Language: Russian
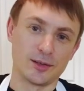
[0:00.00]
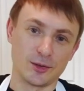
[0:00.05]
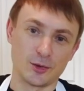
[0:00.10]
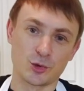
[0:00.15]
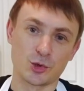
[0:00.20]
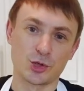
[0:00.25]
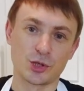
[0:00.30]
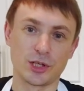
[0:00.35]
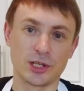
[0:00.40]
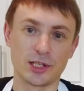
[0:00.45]

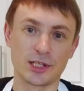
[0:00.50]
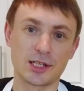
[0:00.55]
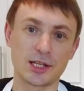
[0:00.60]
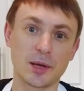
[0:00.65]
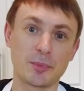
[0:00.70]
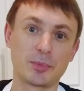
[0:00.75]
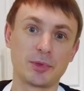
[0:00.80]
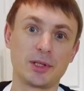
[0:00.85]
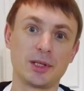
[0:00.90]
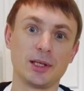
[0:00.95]
нужен
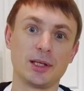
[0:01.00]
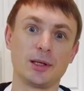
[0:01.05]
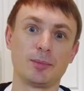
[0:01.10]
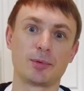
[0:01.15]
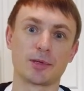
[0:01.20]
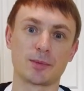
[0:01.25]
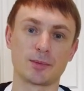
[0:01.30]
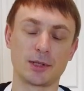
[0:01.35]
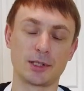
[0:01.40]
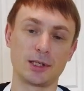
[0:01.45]
рецепт и
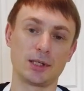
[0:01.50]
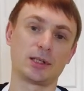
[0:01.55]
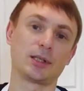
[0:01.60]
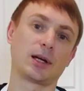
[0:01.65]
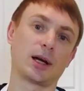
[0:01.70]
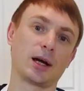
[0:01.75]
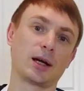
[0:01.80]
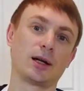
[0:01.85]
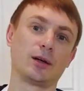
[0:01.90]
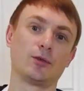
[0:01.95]

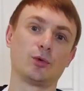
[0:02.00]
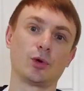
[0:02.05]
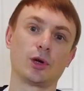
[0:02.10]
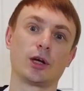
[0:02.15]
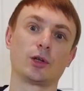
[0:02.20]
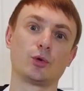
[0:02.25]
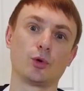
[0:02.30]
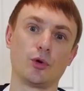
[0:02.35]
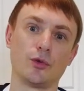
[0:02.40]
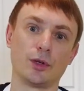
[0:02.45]
посмотреть, как его
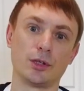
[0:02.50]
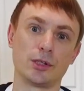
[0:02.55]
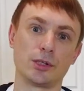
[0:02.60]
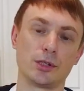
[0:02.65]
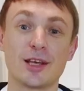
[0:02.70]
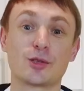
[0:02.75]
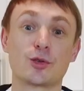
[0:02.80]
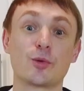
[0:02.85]
готовить.